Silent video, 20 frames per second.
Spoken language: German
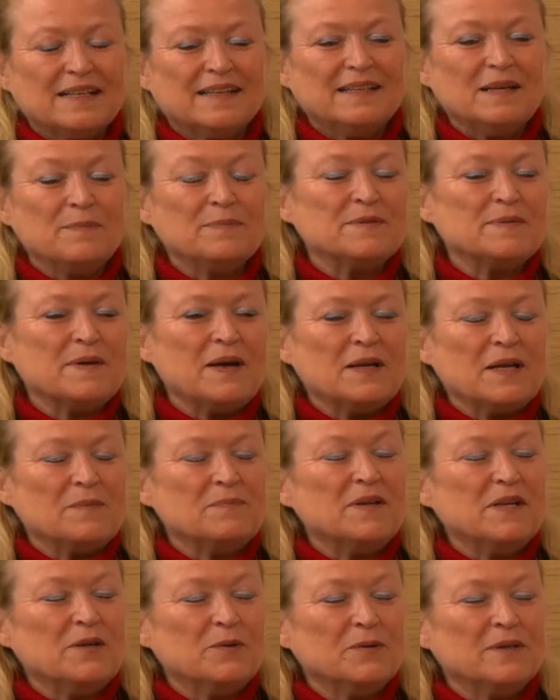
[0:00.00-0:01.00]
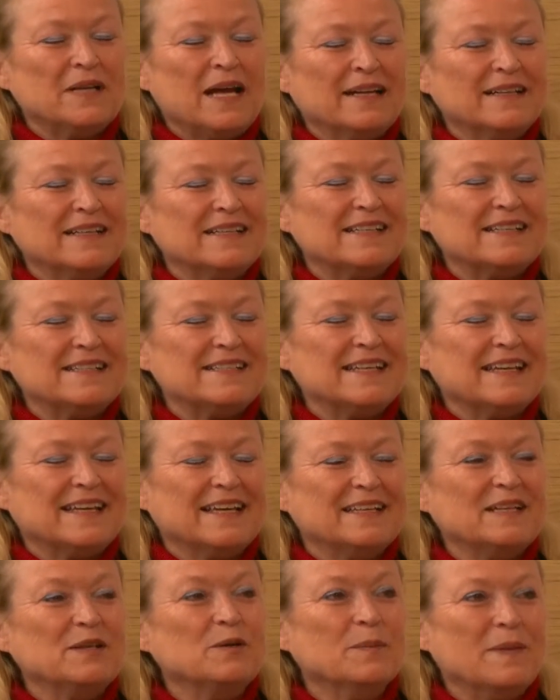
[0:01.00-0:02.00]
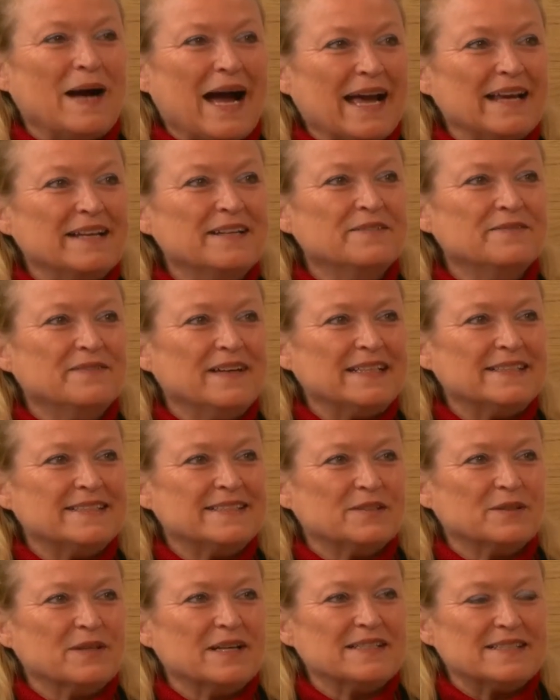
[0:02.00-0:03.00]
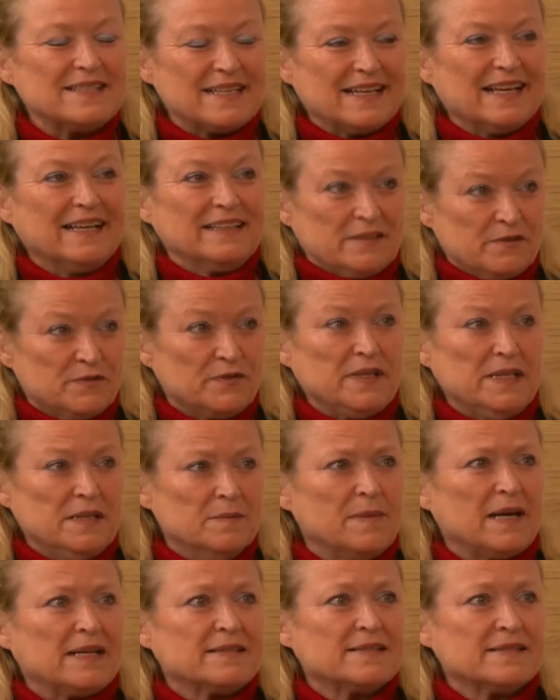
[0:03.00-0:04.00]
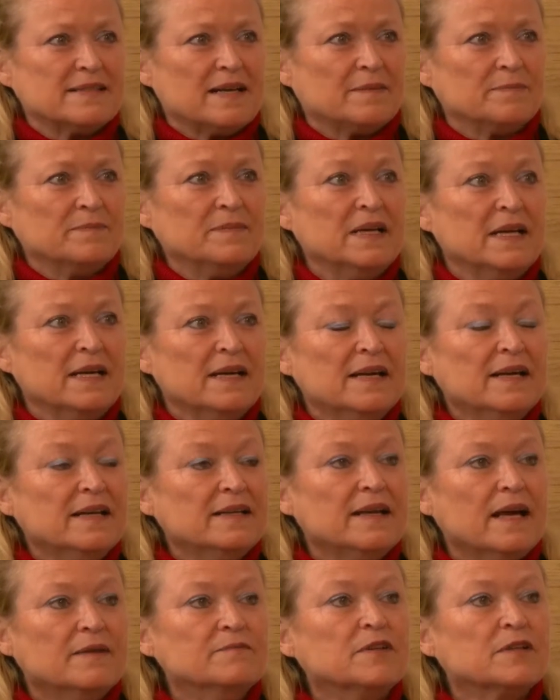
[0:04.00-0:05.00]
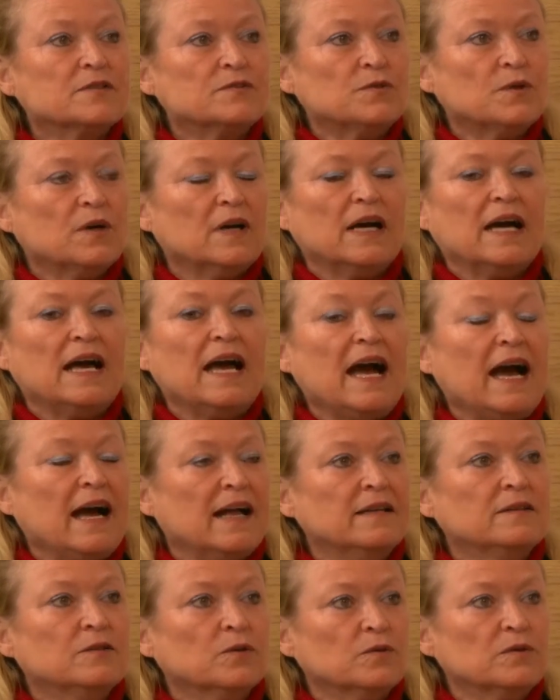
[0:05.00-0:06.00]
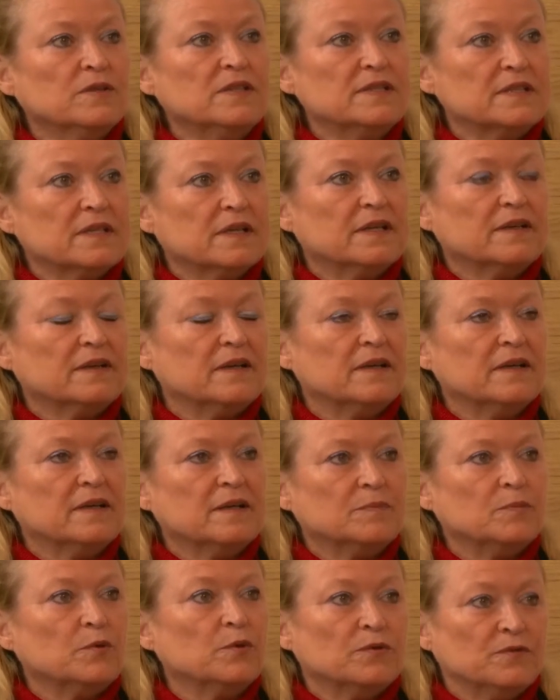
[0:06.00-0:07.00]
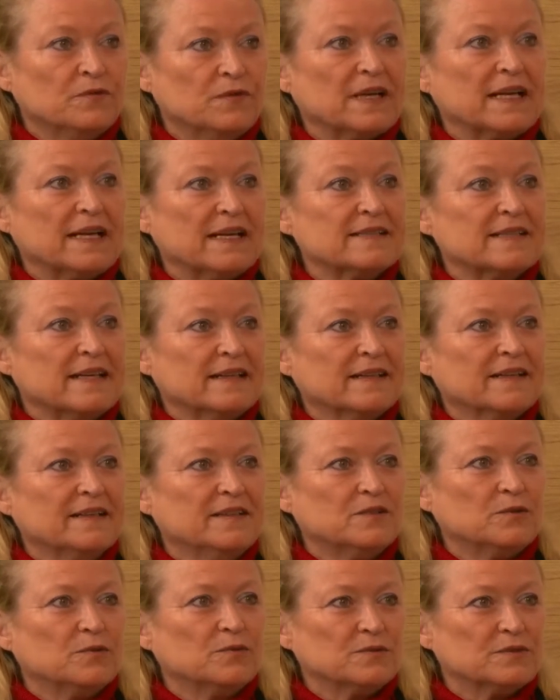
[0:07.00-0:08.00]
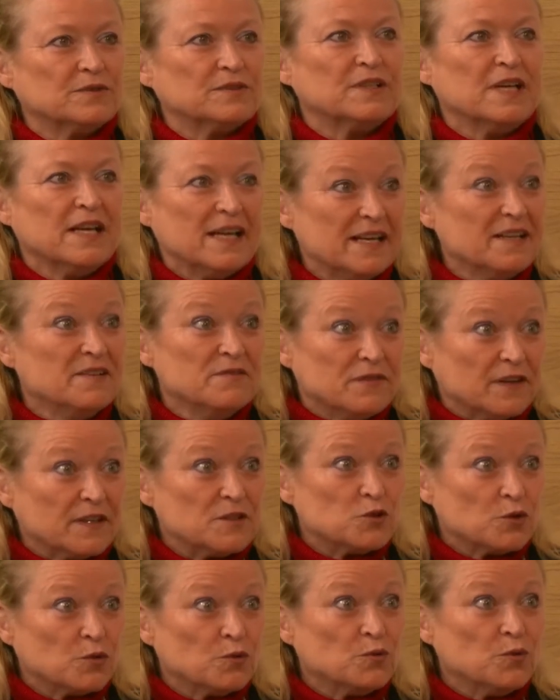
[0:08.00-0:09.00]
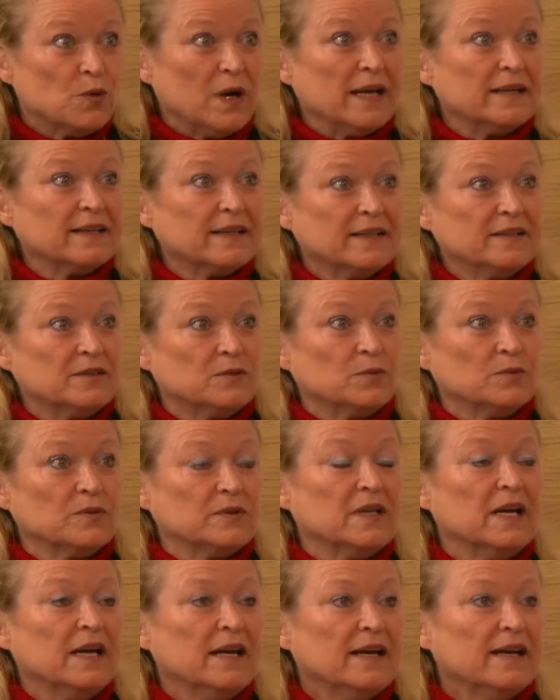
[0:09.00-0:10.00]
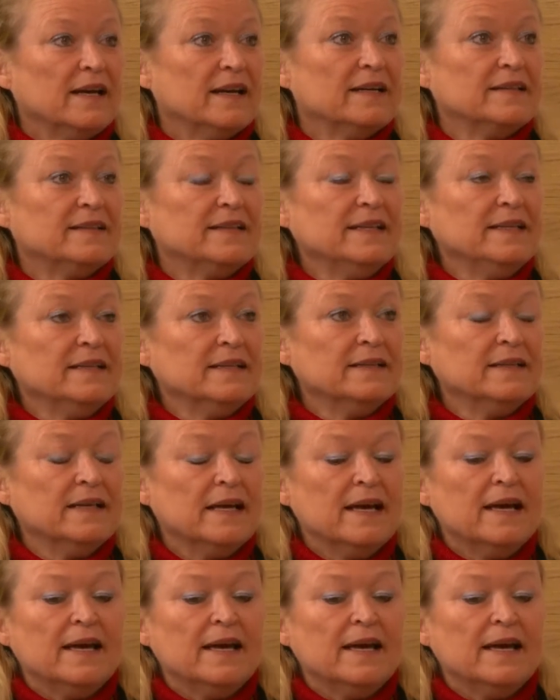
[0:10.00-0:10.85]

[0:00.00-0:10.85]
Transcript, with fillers: knapp 200 Millionen handelt es sich ja nicht um ein Invest, sondern es sind ganz viele Maßnahmen, die einfach zur Erhaltung dieser Bodenverkehrseinrichtungs, Infrastruktureinrichtung Versorgung äh, dienen.